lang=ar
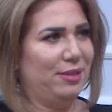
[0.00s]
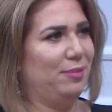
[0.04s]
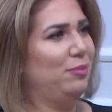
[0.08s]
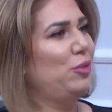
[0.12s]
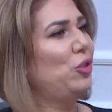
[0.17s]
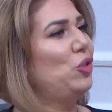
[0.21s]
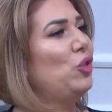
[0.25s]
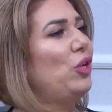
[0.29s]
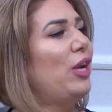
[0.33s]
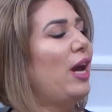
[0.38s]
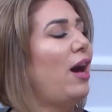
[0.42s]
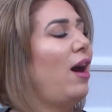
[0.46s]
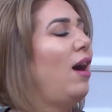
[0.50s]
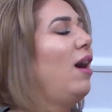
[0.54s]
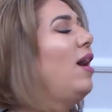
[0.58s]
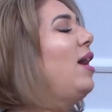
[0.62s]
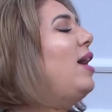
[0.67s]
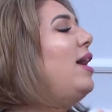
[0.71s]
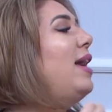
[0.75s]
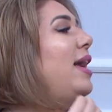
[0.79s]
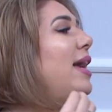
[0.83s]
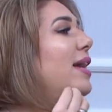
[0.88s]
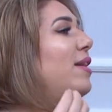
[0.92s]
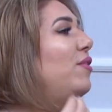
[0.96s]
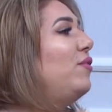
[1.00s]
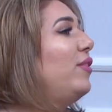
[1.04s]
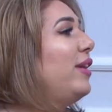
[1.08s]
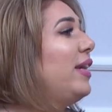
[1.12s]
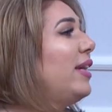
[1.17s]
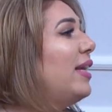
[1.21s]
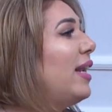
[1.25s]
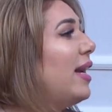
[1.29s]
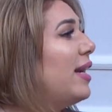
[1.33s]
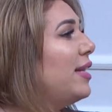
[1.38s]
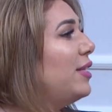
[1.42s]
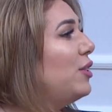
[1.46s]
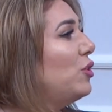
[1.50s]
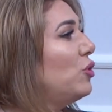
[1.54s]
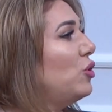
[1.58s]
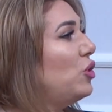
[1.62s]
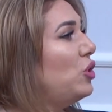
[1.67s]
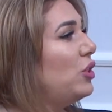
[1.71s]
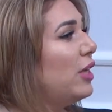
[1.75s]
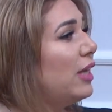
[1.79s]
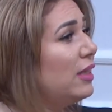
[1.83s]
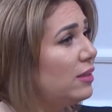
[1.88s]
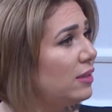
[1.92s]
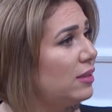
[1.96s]
بسرعه الفكره انه
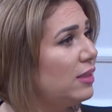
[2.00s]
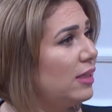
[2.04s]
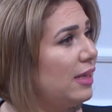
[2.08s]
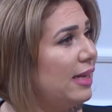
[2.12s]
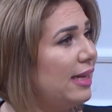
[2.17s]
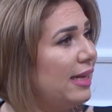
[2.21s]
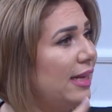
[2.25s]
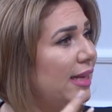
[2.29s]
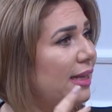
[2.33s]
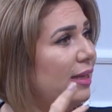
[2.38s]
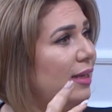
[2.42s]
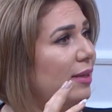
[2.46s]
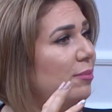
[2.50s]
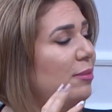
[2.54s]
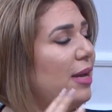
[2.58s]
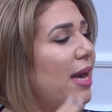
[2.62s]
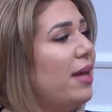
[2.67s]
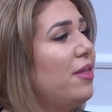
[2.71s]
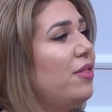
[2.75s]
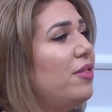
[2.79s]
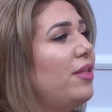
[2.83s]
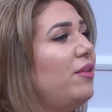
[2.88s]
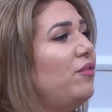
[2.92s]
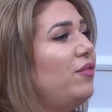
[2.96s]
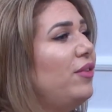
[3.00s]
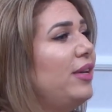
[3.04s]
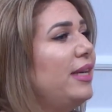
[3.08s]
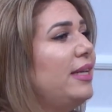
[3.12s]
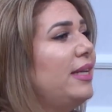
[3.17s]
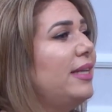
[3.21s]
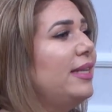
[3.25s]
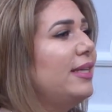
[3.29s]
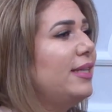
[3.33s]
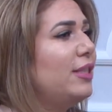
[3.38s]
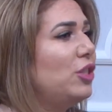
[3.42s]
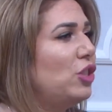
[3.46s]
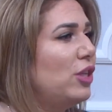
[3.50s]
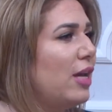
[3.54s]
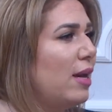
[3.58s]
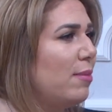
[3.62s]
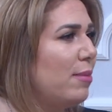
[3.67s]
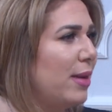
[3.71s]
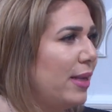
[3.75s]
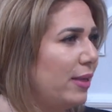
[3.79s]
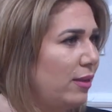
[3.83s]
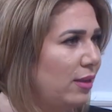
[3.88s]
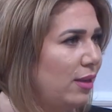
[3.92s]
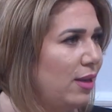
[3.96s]
الشخص اللي بياثر فيكي
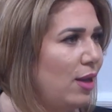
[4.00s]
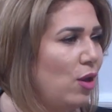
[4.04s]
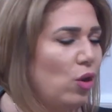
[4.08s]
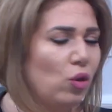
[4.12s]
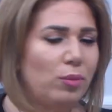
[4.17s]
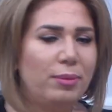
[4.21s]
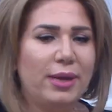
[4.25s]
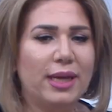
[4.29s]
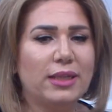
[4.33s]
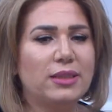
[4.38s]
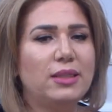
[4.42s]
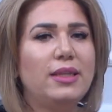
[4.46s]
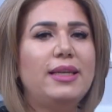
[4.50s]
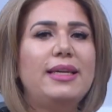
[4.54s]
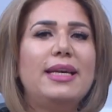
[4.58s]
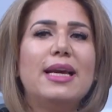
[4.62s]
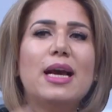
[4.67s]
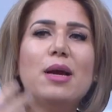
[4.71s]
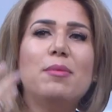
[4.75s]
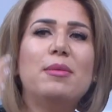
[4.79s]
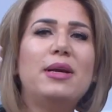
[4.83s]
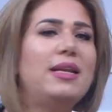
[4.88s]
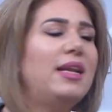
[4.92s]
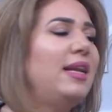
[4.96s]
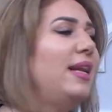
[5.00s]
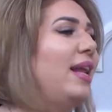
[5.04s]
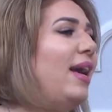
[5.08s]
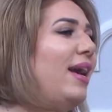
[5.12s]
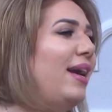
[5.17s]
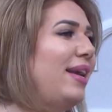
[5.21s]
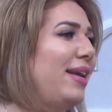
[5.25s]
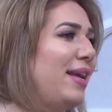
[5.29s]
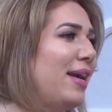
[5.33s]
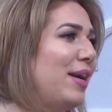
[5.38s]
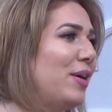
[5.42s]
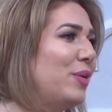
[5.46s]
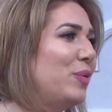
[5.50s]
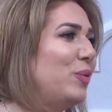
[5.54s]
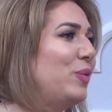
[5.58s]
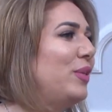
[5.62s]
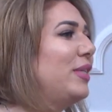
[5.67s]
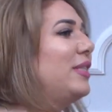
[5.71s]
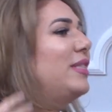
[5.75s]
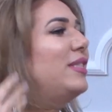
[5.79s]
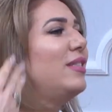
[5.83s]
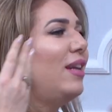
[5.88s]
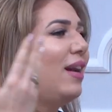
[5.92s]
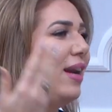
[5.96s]
ايجابا وبيعطيكي امل للحياه
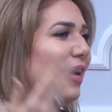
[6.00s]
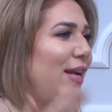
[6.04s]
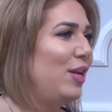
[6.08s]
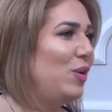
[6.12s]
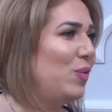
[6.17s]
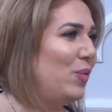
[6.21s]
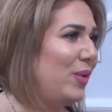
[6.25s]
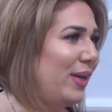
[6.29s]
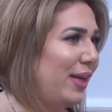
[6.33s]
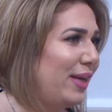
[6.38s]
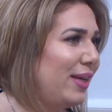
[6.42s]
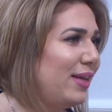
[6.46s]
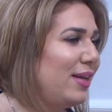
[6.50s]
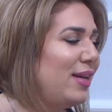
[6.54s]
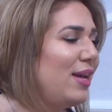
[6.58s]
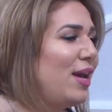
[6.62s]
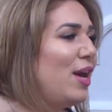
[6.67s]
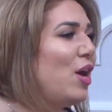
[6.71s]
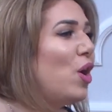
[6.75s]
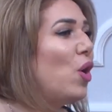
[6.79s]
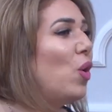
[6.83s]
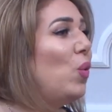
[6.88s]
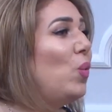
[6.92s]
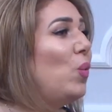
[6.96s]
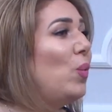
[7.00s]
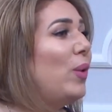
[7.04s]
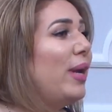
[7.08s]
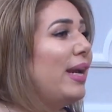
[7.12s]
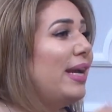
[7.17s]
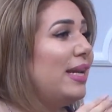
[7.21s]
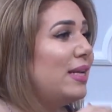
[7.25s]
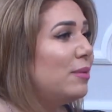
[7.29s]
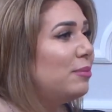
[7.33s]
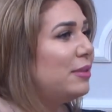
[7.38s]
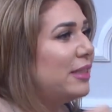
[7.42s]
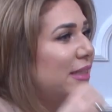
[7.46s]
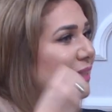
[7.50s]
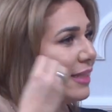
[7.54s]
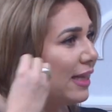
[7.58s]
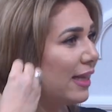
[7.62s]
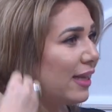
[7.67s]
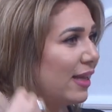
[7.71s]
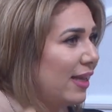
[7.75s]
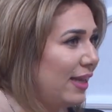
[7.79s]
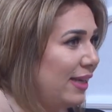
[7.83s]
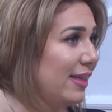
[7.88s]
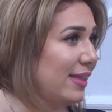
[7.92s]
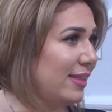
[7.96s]
ونظره حلوه هو اللي
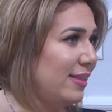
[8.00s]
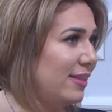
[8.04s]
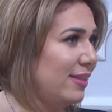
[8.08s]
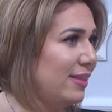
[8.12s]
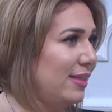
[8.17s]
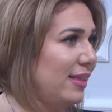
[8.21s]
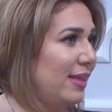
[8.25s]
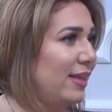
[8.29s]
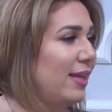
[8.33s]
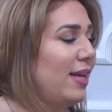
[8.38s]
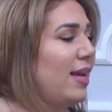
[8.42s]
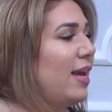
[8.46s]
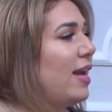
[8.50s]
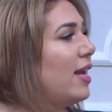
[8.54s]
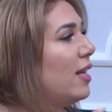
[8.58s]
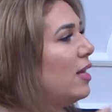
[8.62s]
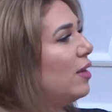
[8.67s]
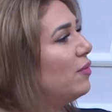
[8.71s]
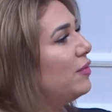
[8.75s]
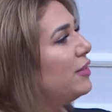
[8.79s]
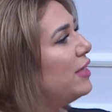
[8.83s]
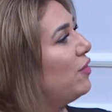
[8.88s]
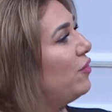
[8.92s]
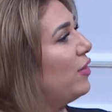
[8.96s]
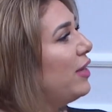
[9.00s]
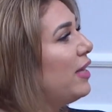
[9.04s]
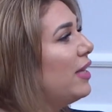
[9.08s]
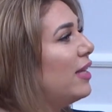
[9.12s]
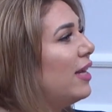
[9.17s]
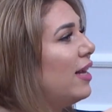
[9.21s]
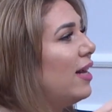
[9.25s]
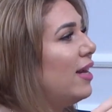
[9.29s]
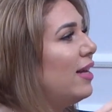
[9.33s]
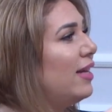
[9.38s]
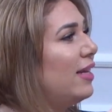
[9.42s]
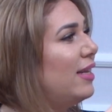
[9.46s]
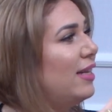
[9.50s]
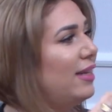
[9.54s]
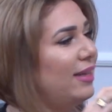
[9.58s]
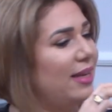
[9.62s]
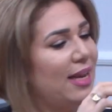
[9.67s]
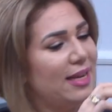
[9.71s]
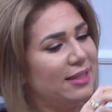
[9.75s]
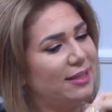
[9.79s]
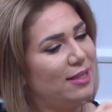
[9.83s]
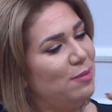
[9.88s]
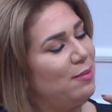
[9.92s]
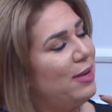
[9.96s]
بتتذكريه انت صح. نفس الفكره
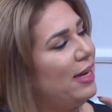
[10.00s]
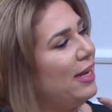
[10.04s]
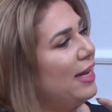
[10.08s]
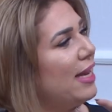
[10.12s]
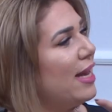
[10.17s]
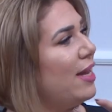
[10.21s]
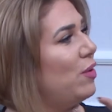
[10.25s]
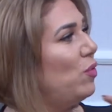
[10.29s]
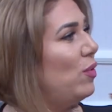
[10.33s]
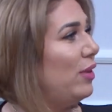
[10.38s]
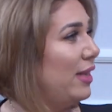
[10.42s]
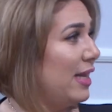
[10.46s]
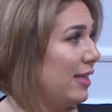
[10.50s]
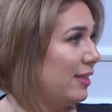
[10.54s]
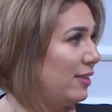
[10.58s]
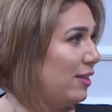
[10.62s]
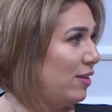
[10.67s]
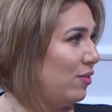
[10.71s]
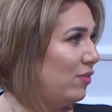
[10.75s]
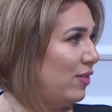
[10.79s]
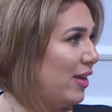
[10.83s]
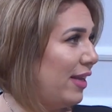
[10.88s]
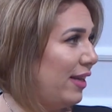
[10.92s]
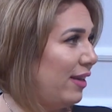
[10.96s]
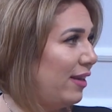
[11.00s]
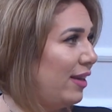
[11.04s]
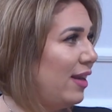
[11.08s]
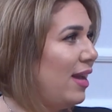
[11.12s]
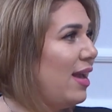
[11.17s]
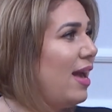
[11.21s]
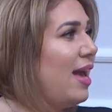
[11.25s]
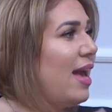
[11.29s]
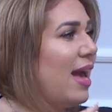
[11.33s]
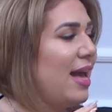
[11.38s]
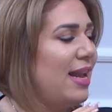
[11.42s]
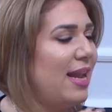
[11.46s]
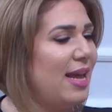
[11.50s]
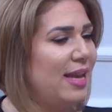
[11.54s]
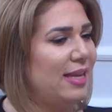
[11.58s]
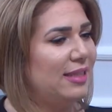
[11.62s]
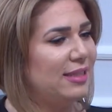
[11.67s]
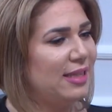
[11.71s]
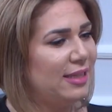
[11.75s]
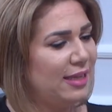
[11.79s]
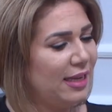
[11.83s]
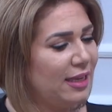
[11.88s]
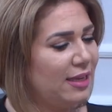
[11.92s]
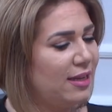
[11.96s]
الكاس المليان والكاس الفارغ هلا
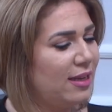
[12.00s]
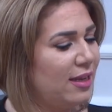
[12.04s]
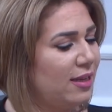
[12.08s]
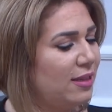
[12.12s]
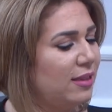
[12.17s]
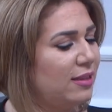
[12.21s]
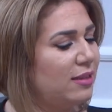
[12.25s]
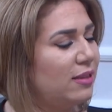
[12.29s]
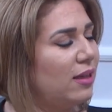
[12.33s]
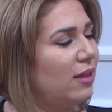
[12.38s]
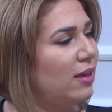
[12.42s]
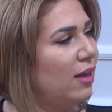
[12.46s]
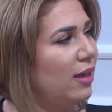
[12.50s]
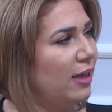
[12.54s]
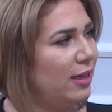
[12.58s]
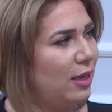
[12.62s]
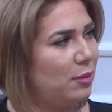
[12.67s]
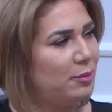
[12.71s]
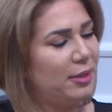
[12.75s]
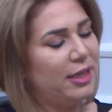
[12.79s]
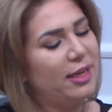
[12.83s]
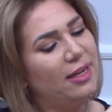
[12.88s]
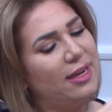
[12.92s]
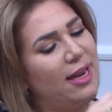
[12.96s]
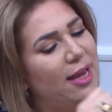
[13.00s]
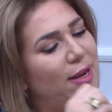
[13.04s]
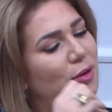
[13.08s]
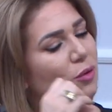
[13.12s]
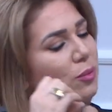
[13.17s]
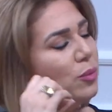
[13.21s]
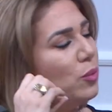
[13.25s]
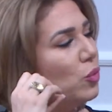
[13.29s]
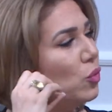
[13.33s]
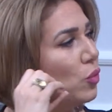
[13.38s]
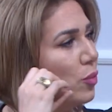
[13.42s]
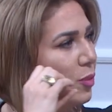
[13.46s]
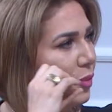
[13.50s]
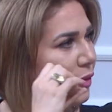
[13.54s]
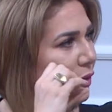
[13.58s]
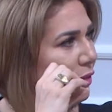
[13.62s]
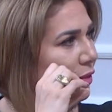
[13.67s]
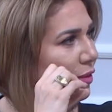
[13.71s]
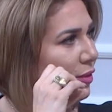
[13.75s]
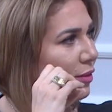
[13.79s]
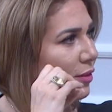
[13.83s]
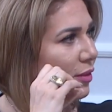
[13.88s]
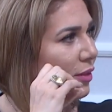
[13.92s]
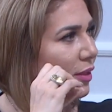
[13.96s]
اذا نحن اطلعنا من خلال انبوب
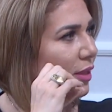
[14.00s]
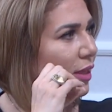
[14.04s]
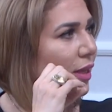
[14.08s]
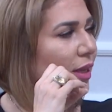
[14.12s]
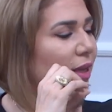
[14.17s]
م.